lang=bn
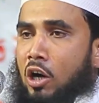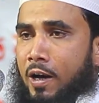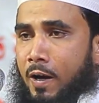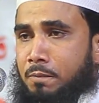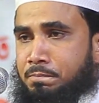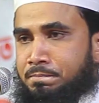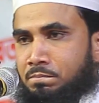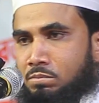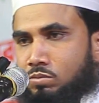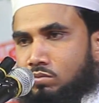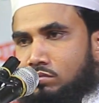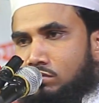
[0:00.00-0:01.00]
গরম
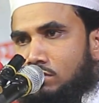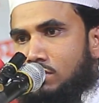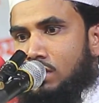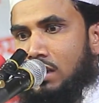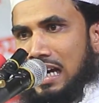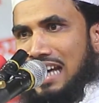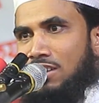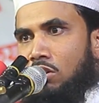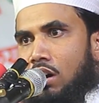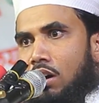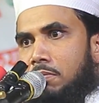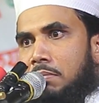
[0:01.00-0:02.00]
খালি
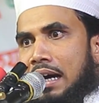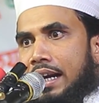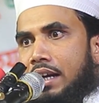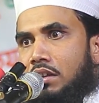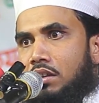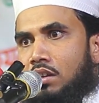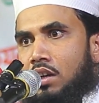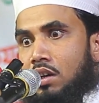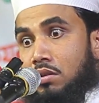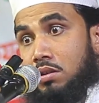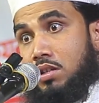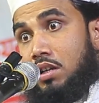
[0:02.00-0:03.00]
গরম মানে
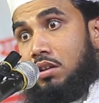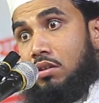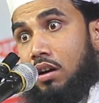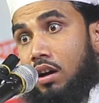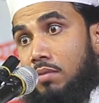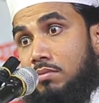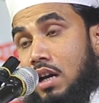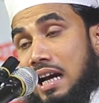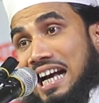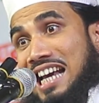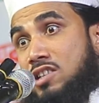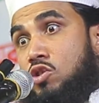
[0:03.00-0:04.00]
কঠিন গরম
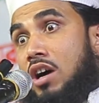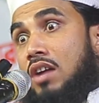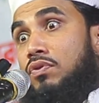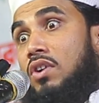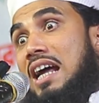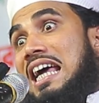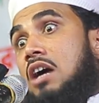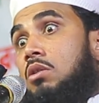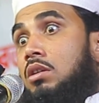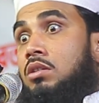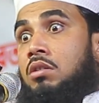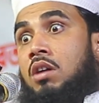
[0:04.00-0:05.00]
কাটকর ফুরাইয়া
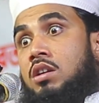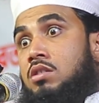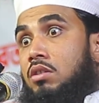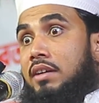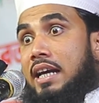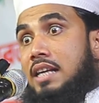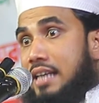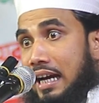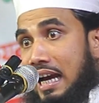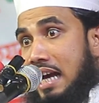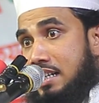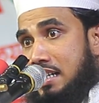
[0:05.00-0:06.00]
কত কষ্ট করে এই
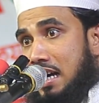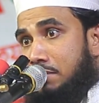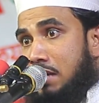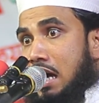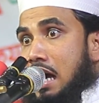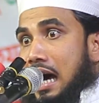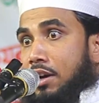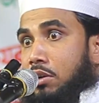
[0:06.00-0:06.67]
জায়গায় আসলাম আর